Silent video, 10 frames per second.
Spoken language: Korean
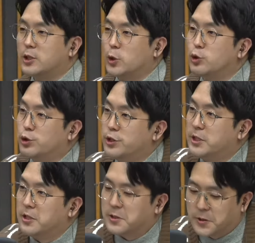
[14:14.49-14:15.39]
전주
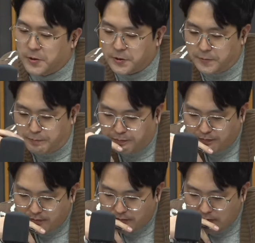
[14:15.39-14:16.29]
출신이 있어요.
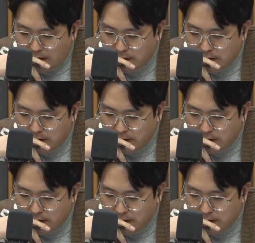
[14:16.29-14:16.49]
아...